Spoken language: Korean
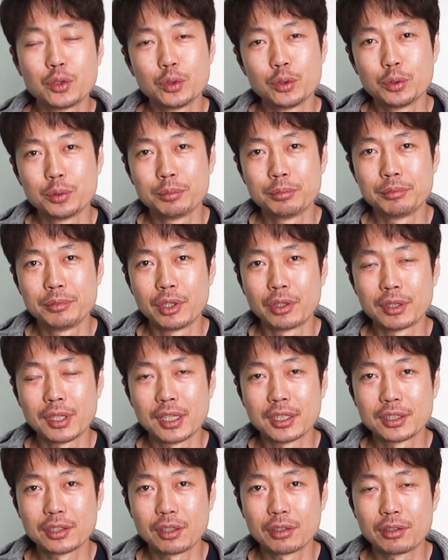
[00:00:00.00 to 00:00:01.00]
좀
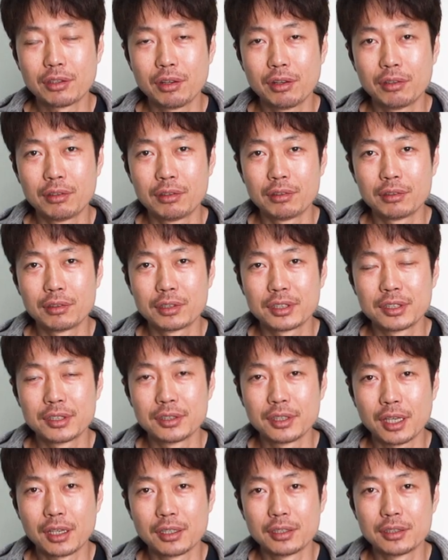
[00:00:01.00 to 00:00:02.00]
영상 찍었던
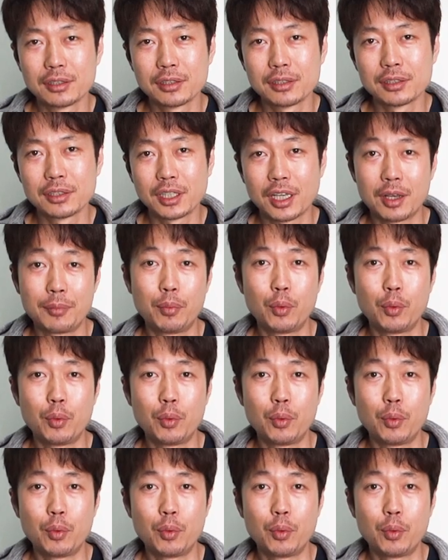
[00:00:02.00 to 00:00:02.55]
그런 댓글들은 제가